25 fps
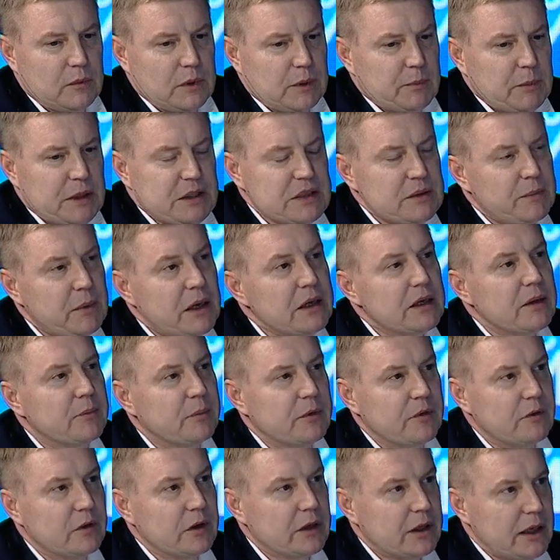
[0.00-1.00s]
максимальной
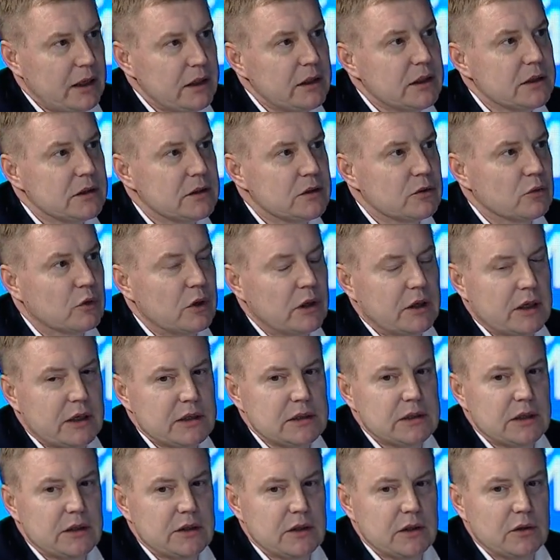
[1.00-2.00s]
привлекательностью как
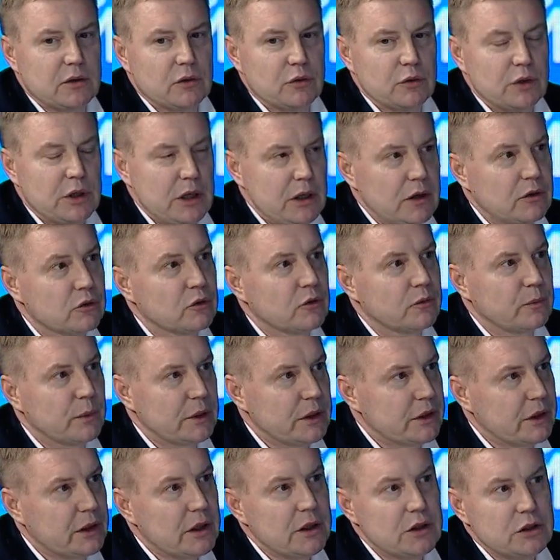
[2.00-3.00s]
раз для тех людей, кто в
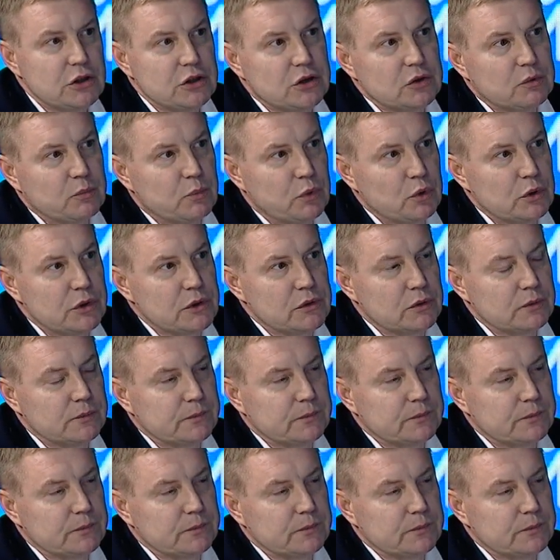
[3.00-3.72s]
молоке ищет пользу.